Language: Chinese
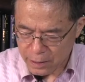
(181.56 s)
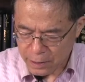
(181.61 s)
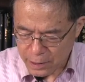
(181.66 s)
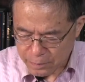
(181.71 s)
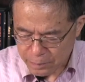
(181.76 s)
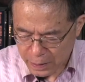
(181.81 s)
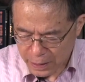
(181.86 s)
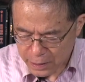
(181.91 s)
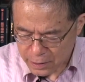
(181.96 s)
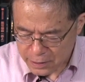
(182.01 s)
它
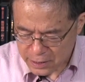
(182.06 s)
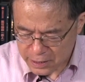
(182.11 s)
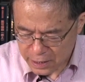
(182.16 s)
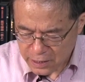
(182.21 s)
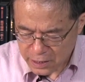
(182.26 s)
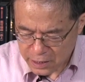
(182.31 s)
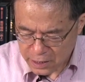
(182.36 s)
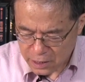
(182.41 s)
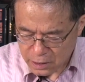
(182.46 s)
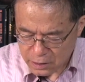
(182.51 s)
把它
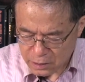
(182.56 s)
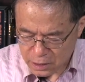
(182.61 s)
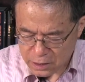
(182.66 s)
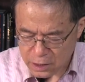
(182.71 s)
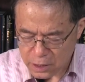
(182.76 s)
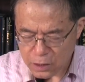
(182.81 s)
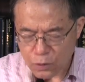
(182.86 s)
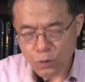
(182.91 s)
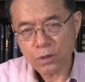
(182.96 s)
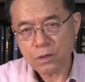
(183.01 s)
整理
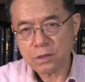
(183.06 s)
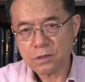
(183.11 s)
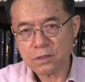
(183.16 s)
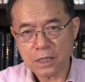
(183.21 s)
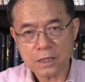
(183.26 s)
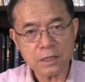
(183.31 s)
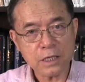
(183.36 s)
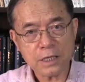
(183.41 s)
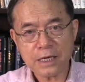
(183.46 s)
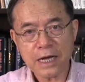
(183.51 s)
整理过，
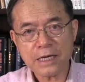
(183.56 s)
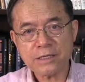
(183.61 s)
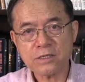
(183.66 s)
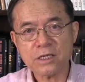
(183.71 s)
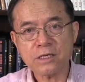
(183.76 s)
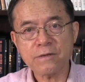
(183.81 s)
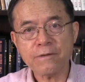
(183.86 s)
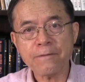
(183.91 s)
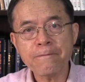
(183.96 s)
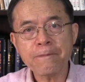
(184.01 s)
整理干
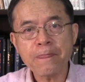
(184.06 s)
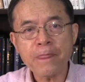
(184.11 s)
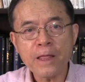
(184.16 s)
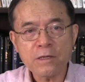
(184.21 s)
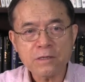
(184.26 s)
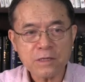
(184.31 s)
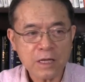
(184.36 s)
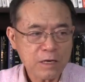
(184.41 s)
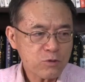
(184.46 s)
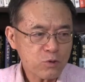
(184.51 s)
净。
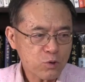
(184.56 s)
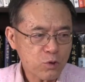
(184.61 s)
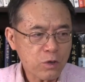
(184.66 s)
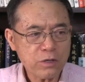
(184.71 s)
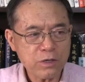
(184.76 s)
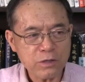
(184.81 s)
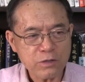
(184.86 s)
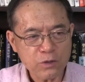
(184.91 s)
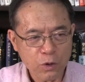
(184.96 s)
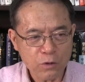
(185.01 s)
那所
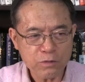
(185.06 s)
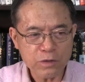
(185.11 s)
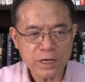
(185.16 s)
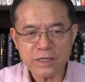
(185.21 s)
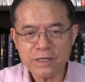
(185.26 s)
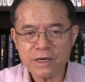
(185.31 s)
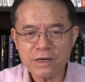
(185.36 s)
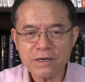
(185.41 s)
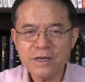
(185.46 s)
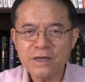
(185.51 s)
以有
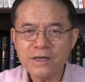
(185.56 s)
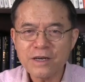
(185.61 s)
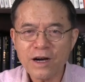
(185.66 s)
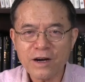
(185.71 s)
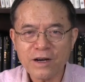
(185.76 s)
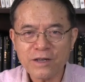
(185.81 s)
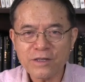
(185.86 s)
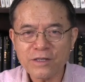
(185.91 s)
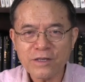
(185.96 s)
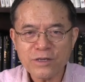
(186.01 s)
人呢，
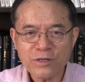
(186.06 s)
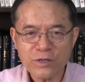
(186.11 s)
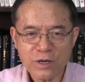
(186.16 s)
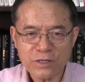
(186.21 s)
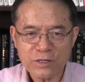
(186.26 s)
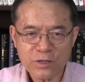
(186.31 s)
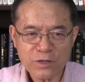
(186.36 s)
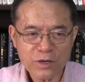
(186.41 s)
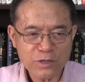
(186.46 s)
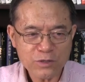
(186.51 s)
啊
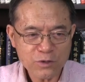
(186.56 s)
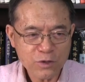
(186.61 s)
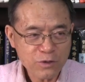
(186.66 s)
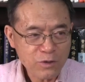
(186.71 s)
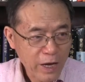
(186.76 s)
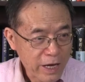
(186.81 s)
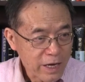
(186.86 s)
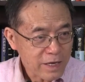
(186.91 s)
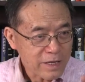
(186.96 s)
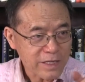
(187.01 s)
呃，这个就
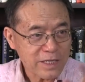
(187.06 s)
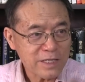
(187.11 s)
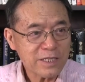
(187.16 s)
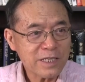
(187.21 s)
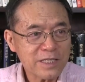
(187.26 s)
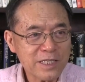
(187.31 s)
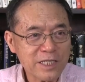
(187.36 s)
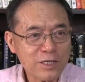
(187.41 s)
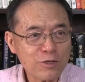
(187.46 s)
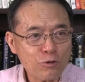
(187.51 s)
说，哎，你
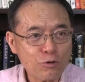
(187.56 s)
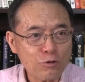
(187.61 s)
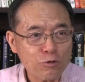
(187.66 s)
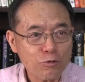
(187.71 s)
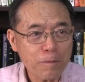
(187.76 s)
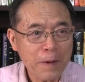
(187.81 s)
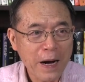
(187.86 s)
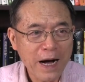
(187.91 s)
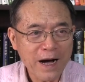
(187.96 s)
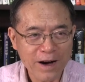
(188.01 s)
是基督
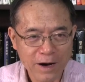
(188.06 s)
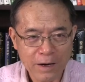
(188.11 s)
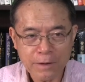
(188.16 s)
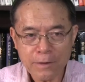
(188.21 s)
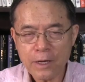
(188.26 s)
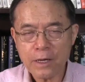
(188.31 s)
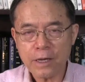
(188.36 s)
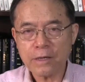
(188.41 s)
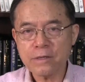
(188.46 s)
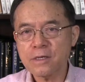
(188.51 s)
徒吗？哈，
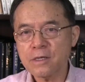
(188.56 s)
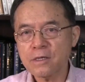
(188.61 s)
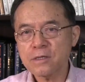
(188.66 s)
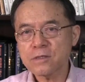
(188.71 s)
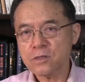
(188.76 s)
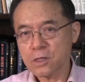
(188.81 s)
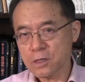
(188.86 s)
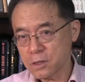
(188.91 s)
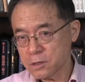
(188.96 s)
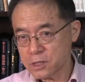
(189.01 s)
哎。
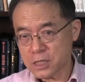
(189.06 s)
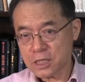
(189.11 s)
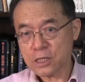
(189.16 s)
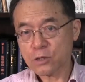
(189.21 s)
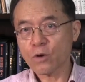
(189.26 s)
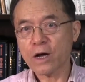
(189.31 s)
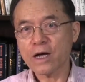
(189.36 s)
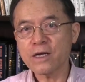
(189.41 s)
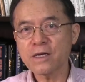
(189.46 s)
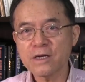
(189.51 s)
对，
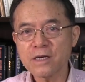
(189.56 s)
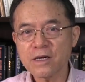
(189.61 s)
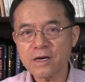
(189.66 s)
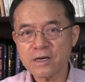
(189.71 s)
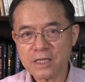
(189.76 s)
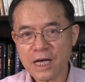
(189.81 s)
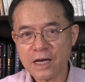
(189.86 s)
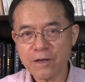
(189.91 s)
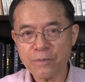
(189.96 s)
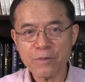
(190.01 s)
奇怪，
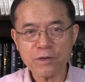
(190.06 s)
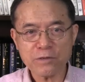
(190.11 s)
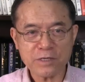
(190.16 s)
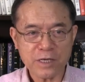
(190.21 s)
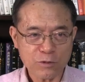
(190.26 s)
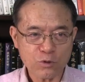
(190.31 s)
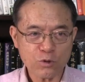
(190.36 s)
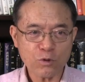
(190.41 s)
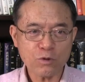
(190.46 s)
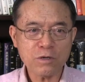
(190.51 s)
他也没有
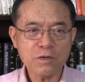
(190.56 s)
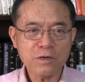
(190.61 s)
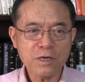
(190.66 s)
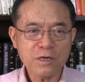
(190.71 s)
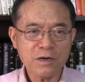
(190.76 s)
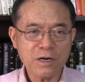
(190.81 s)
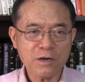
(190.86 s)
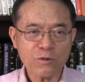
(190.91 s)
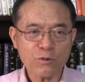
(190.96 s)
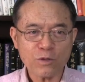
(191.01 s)
讲说，
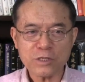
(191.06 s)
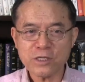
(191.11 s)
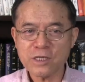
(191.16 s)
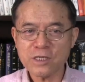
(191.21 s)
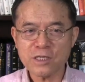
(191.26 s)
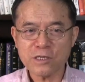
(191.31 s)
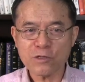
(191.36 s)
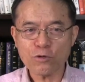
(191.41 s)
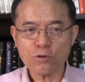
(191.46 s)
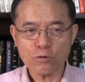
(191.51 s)
呃，我
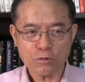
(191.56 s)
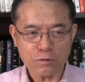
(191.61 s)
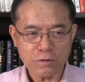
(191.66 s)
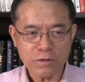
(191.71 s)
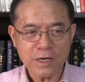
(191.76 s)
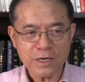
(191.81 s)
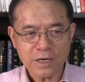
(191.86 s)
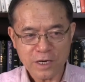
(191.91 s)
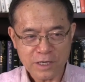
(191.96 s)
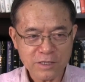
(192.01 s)
是基督徒，
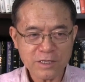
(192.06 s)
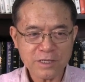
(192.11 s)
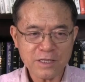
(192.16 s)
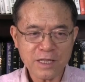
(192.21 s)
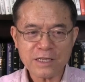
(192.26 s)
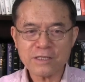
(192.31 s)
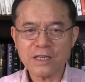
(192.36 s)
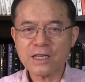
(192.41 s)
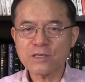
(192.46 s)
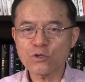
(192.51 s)
可是
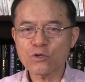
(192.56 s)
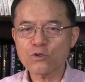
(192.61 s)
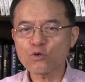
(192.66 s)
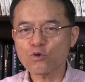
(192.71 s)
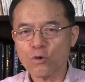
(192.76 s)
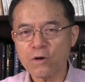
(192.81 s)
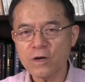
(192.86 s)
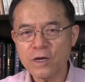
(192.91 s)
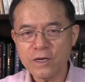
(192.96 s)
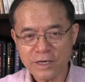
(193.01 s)
他这样去
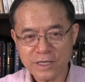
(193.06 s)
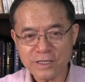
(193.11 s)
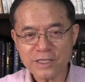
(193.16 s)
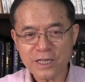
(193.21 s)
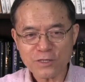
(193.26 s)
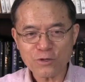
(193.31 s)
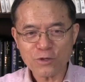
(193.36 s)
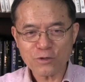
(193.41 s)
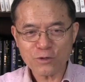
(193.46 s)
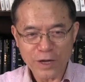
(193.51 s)
做，人
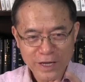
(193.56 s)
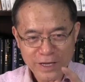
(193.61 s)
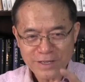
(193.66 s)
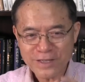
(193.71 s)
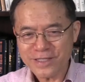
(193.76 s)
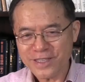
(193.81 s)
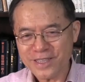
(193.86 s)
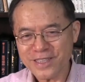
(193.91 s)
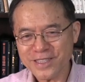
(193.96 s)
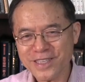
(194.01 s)
家就说，
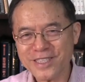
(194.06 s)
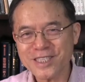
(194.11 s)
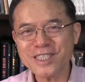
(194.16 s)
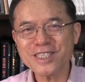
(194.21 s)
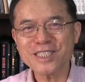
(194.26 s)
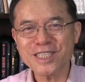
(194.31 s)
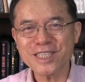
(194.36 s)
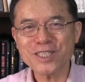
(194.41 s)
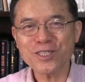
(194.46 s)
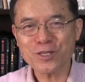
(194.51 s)
哎，你你
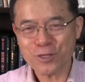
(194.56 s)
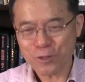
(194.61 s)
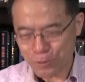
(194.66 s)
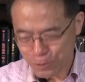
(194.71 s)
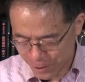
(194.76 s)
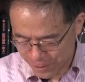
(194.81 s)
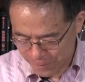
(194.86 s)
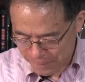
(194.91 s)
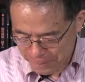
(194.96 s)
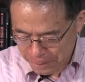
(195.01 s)
是基督
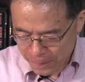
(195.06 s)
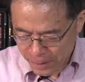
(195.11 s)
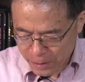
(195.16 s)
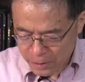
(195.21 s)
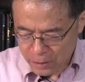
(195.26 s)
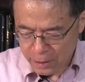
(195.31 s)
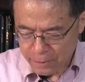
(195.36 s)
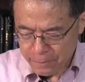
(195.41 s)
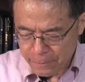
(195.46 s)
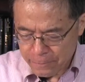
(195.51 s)
徒哦，
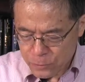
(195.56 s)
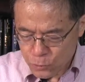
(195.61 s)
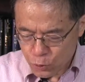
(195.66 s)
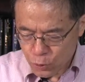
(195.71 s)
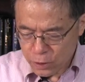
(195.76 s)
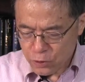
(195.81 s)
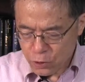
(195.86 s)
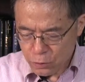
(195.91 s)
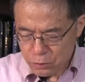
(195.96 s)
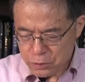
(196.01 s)
那
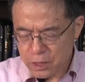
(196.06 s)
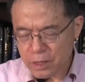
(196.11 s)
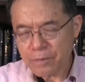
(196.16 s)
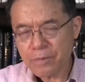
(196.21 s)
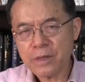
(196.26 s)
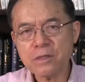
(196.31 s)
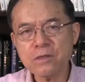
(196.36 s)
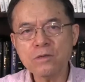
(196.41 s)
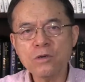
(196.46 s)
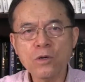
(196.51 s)
所以弟兄
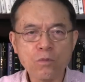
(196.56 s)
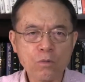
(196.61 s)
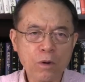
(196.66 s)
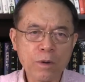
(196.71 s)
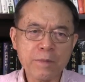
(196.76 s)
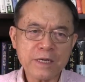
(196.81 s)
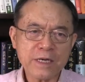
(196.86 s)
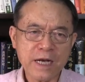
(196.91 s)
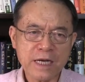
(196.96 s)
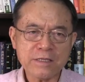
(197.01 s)
前面
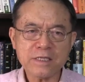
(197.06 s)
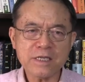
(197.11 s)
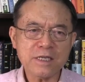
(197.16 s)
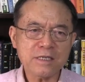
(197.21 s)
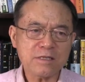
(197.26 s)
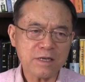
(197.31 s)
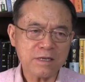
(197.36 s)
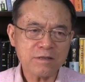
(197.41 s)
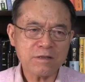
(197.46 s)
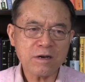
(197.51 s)
我们感
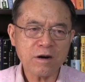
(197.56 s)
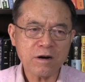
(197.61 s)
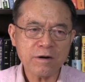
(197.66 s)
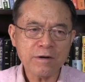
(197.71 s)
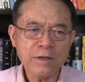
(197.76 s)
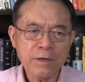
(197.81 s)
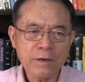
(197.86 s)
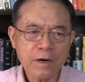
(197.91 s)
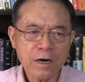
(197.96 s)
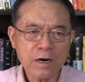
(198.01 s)
谢神
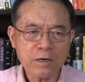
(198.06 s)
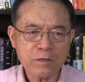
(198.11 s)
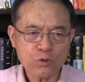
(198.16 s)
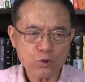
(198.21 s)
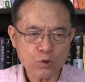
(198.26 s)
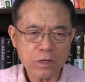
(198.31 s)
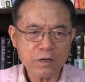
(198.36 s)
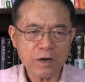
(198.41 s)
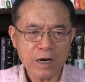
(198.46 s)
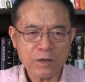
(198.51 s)
哈，呃，
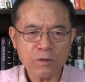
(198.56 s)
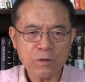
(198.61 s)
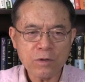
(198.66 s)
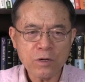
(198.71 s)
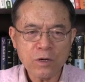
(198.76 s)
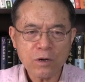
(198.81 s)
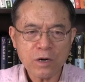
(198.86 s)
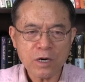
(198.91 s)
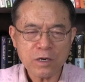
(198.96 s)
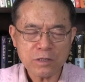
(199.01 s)
虽然
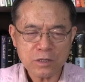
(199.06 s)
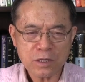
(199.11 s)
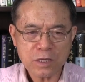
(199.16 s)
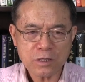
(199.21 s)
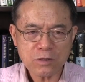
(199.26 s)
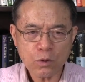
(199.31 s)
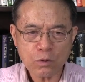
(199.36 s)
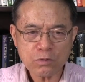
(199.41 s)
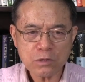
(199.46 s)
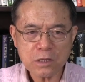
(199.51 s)
呃，这
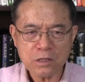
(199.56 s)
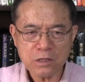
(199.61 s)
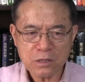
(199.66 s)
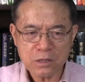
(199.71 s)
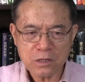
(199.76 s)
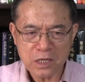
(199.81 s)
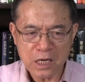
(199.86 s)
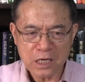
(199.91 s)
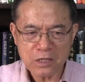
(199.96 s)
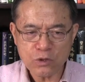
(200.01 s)
个时候是
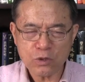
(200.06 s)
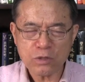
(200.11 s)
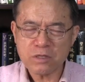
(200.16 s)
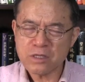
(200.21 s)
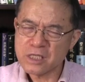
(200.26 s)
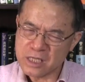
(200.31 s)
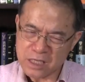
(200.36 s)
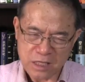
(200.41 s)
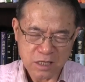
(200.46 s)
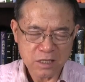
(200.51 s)
也
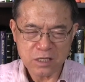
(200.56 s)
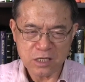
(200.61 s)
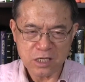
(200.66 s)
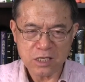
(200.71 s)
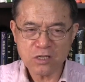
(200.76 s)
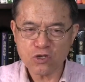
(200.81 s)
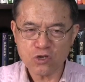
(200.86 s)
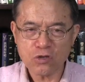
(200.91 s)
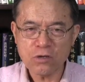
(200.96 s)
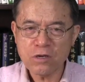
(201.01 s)
许，其
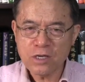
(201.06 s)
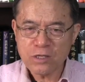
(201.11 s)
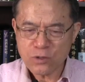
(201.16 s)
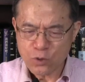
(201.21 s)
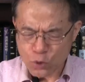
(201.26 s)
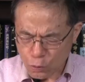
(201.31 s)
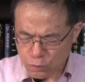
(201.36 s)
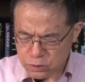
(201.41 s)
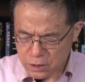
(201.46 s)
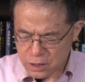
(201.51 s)
其实
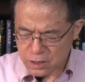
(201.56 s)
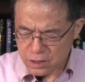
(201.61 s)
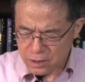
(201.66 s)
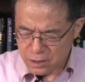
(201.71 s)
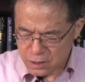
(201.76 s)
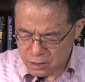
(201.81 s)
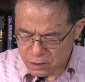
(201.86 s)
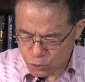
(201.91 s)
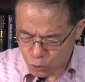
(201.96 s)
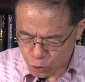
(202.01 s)
都是。
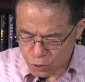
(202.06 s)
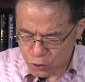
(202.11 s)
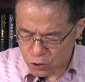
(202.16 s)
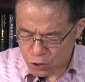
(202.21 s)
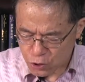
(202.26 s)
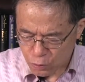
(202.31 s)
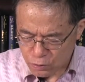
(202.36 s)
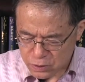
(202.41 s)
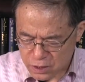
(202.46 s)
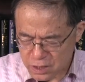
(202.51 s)

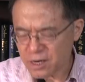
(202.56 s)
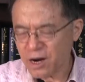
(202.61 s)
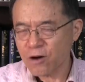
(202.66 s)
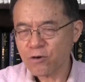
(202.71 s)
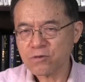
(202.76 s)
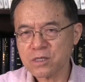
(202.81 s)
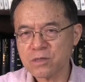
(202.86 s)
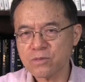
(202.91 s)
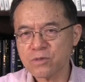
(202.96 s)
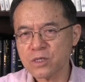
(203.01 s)
举手之
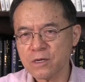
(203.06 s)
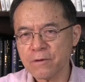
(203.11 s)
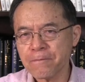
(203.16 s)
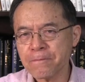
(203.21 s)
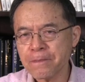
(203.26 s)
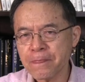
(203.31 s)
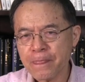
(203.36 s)
劳是不是？